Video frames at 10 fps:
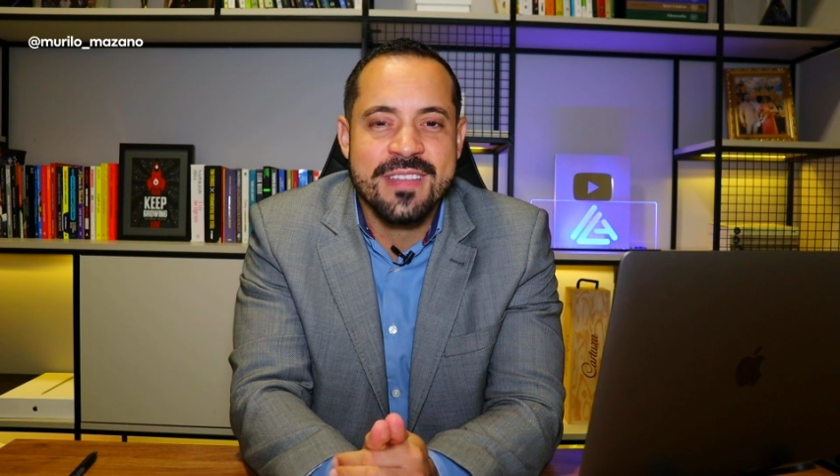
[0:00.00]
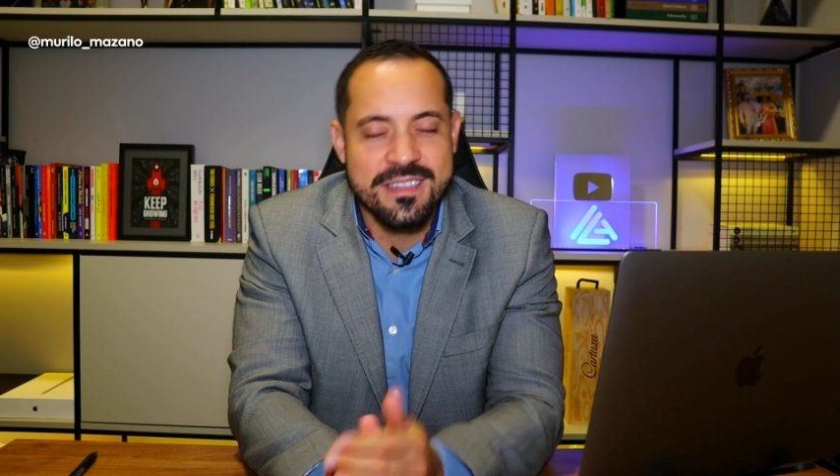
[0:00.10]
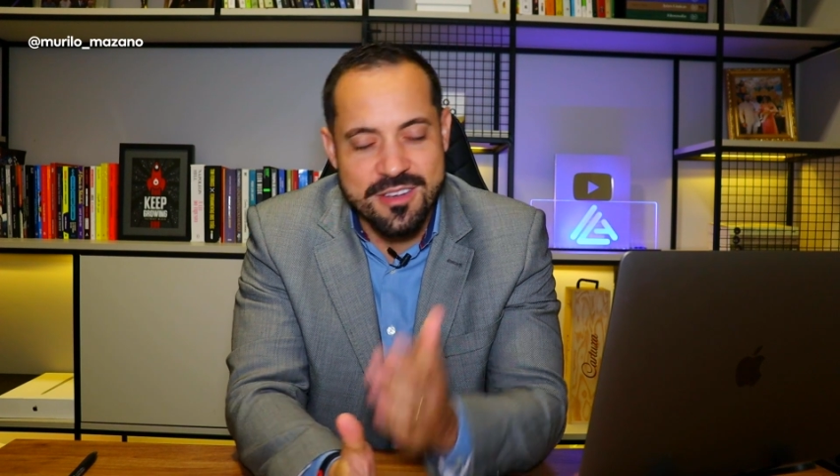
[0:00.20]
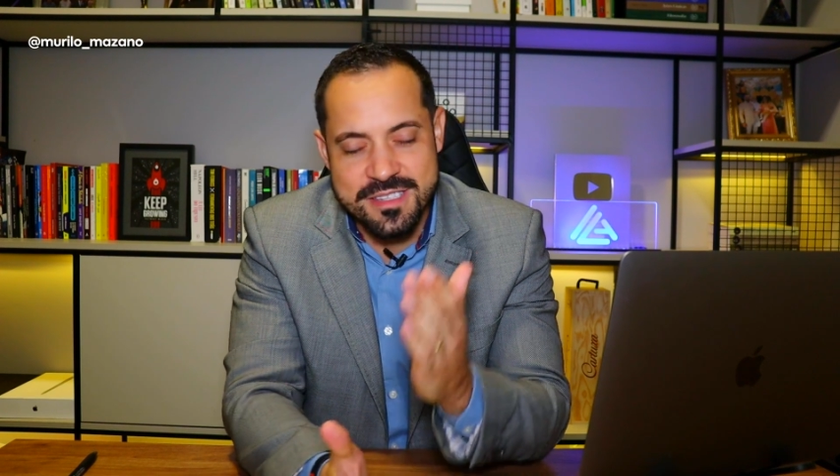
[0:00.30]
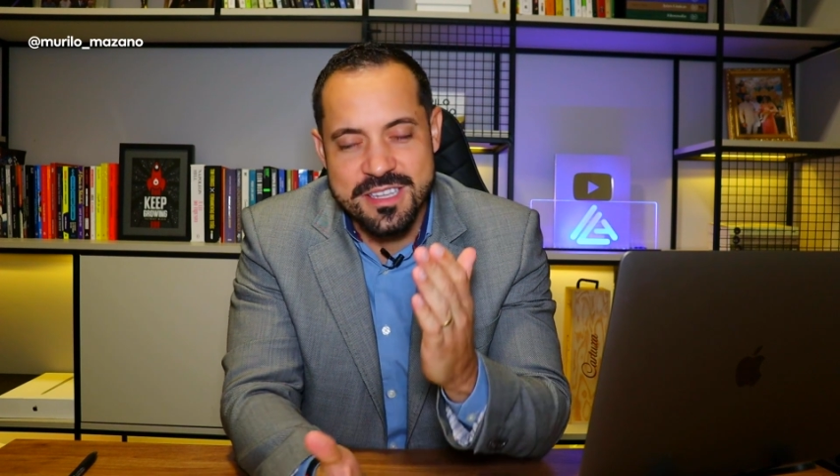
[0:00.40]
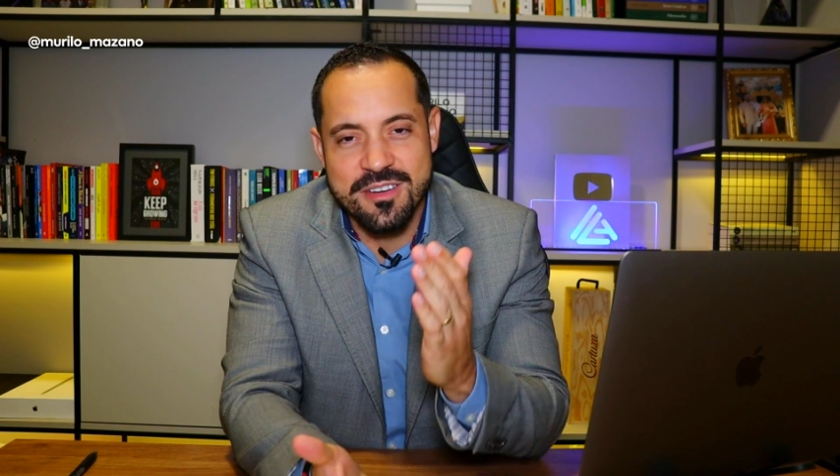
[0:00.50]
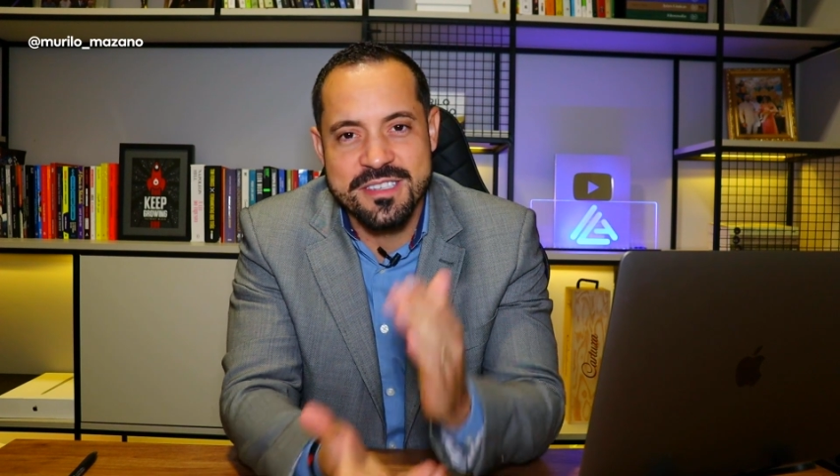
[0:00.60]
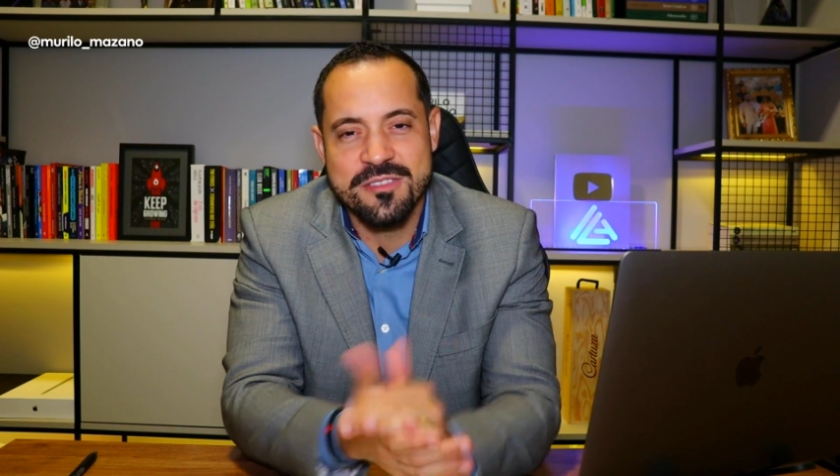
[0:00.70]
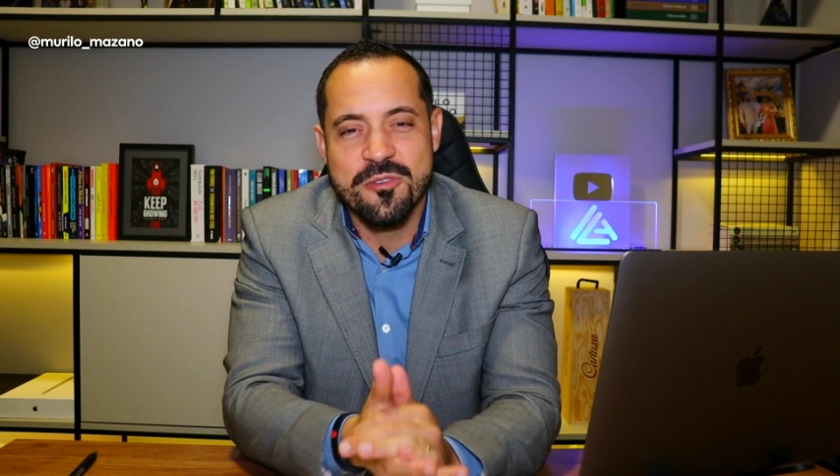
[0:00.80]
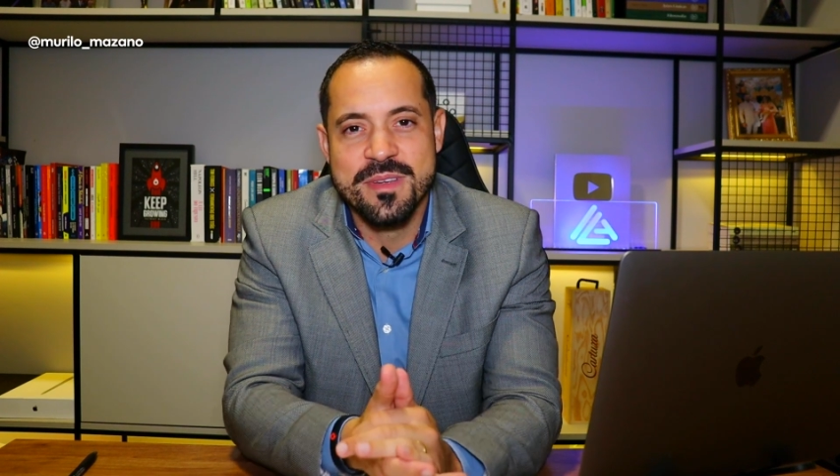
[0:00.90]
Então assim
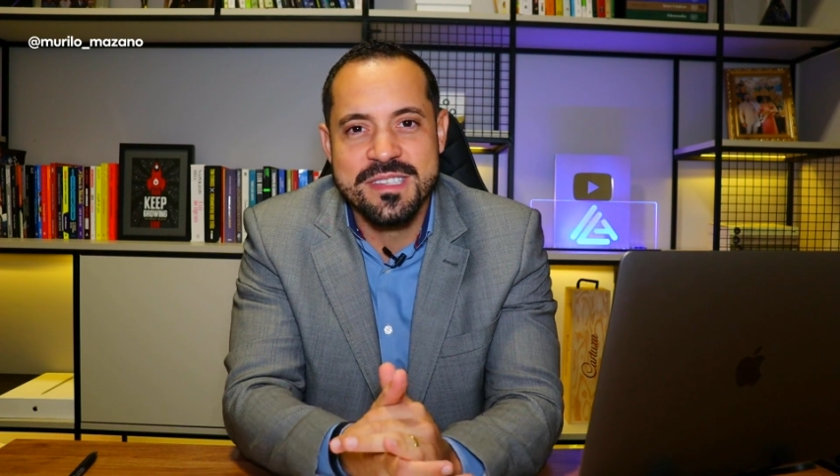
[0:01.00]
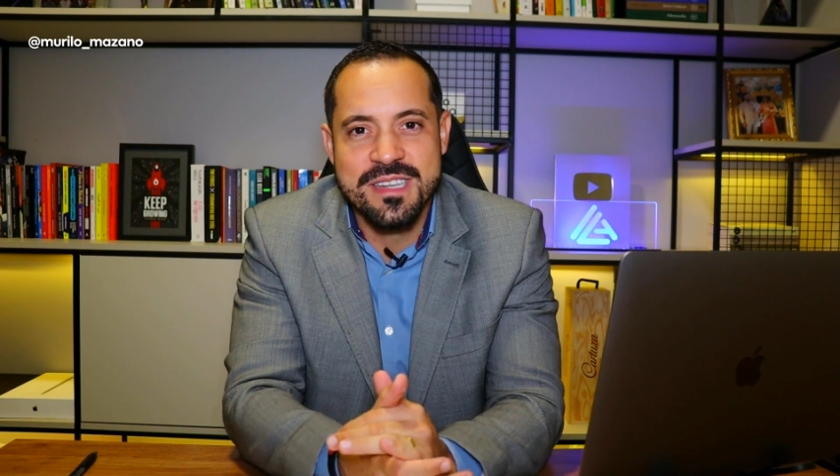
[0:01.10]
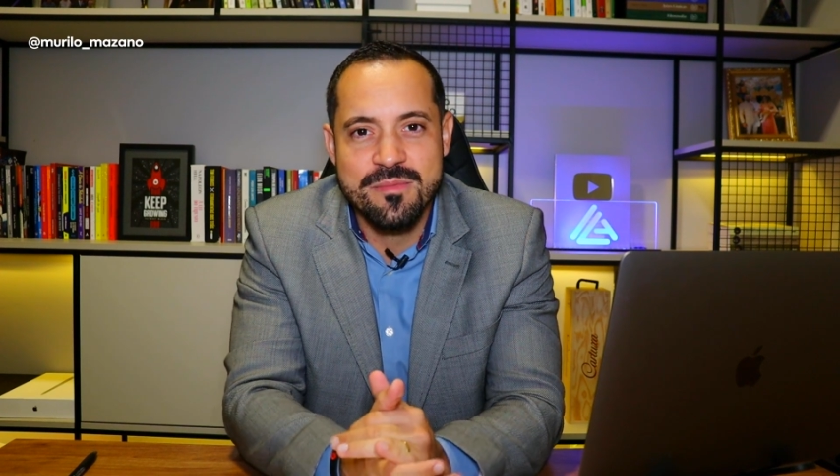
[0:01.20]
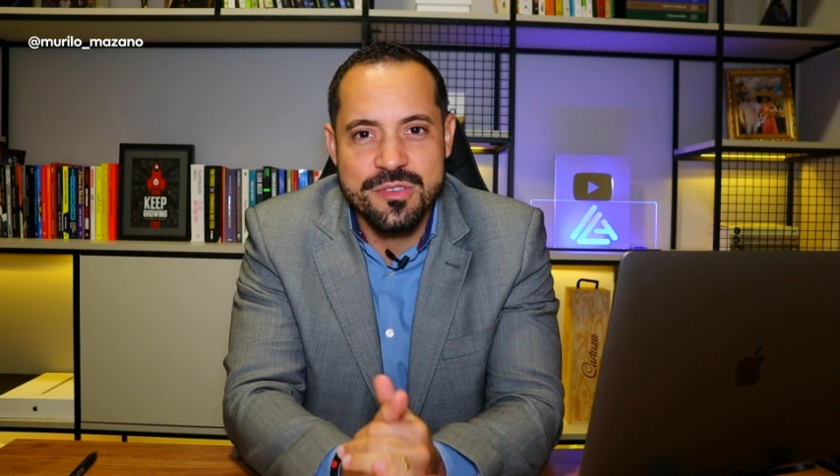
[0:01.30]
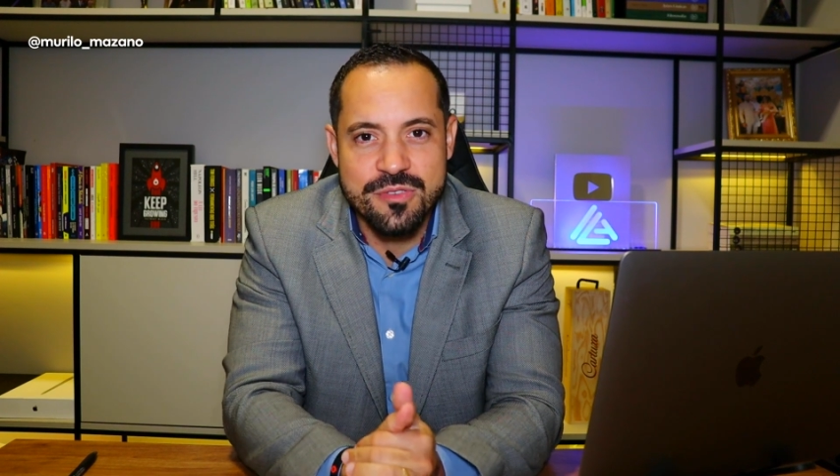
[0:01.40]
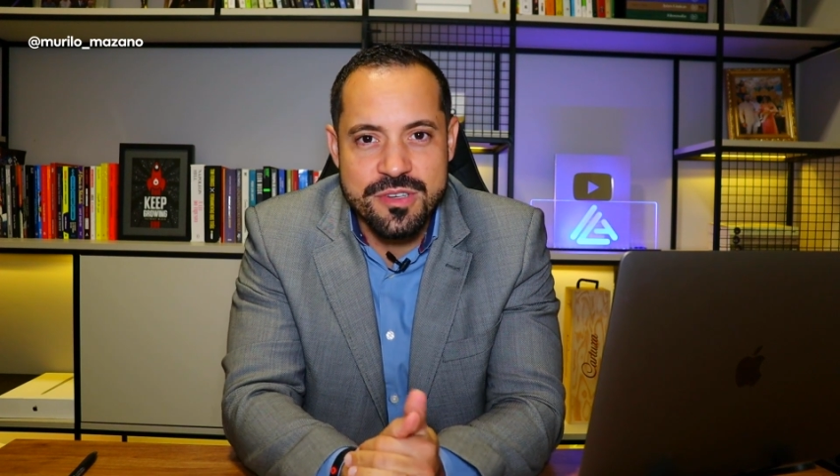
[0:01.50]
nós começamos o